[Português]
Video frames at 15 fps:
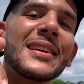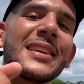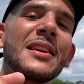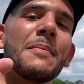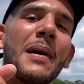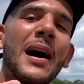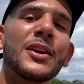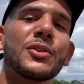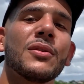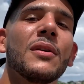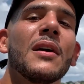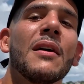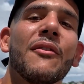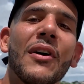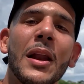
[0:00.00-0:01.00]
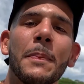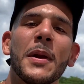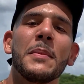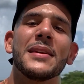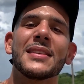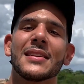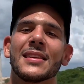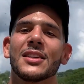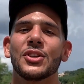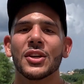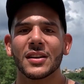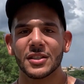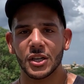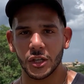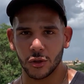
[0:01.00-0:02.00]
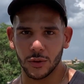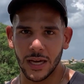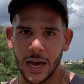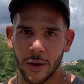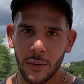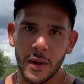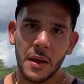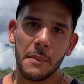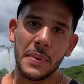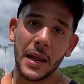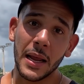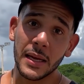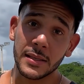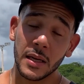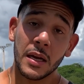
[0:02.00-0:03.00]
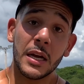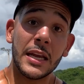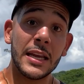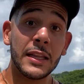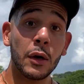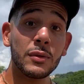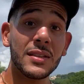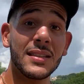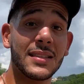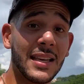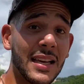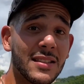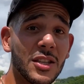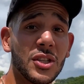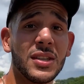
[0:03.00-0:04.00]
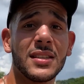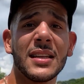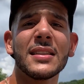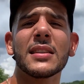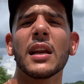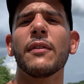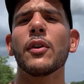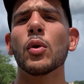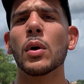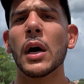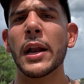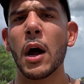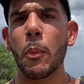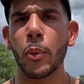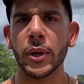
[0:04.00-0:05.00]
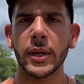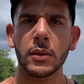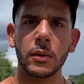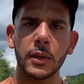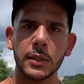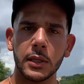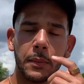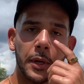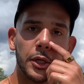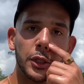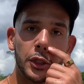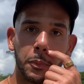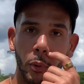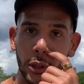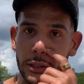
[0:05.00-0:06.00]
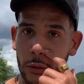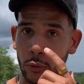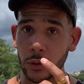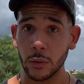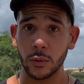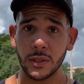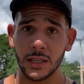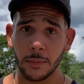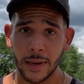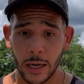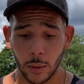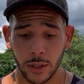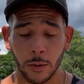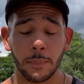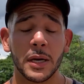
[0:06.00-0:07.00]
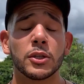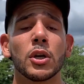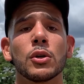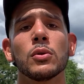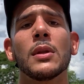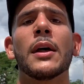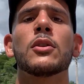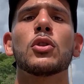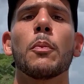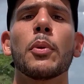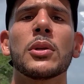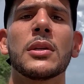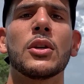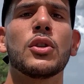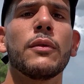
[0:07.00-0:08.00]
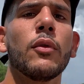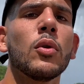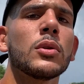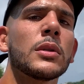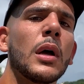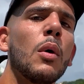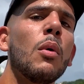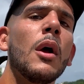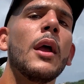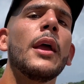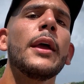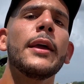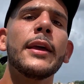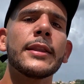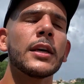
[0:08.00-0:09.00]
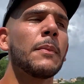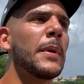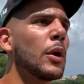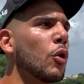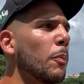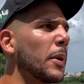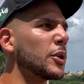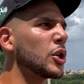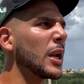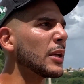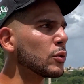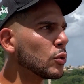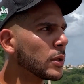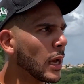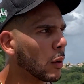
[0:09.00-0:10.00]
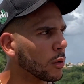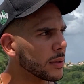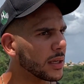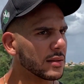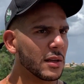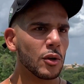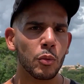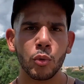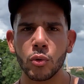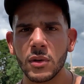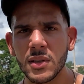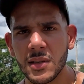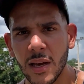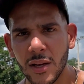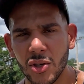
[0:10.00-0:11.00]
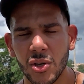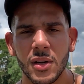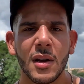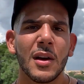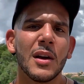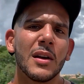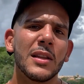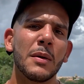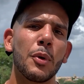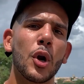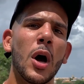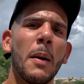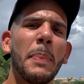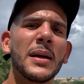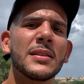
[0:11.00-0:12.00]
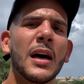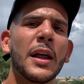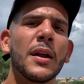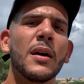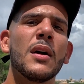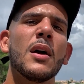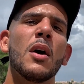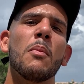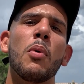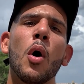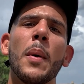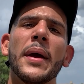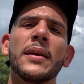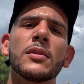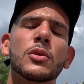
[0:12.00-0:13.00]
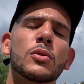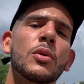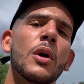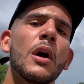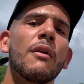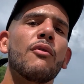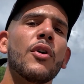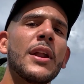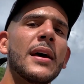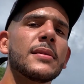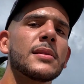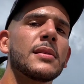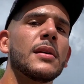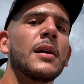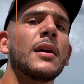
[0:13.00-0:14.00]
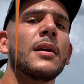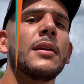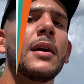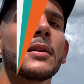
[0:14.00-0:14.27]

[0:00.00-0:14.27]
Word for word: aqui embaixo, fala para mim se essas dicas te ajudaram, beleza? E não se esqueça de se inscrever no canal, porque toda semana a gente posta conteúdo semanal aqui para te ajudar no seu processo de evolução e também compartilhar tudo que acontece no mundo do skate. Demorou, rapaziada? Bom, é isso. Vou nessa e